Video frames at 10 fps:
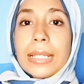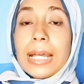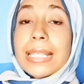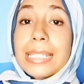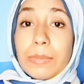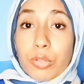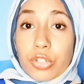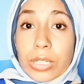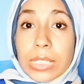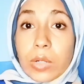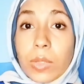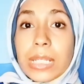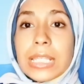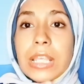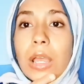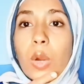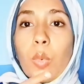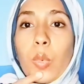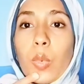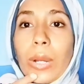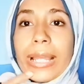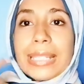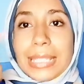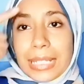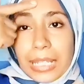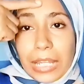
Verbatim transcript: اغسل بشرتي كويس واحس كده